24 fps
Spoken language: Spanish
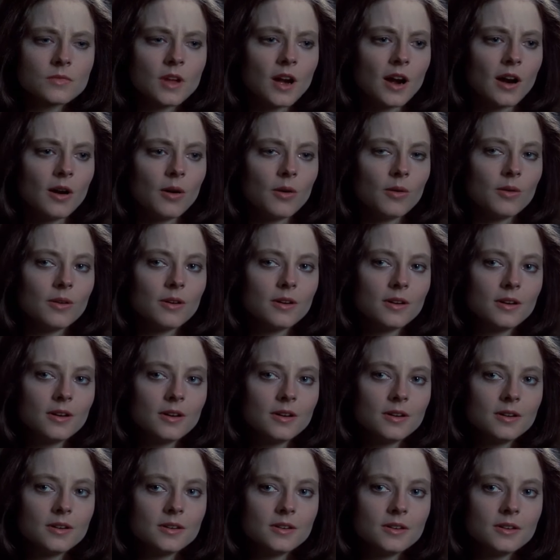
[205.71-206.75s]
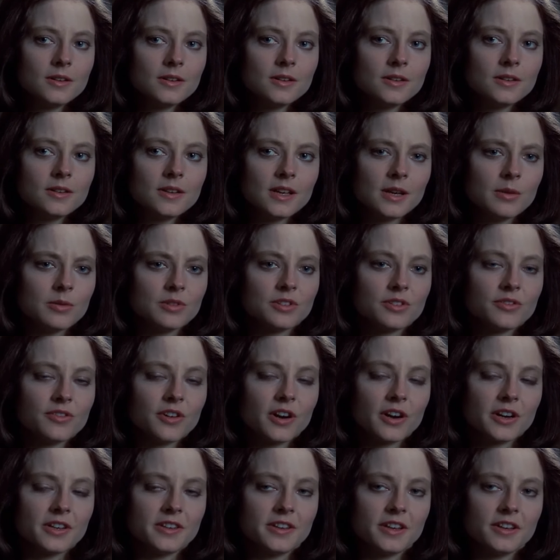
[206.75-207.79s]
No. Era un
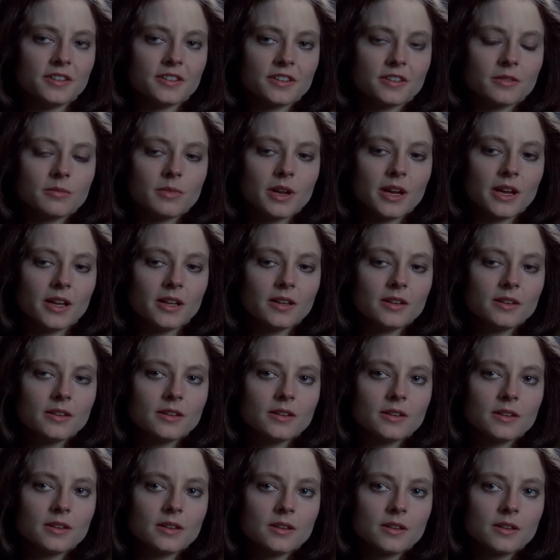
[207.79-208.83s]
hombre muy decente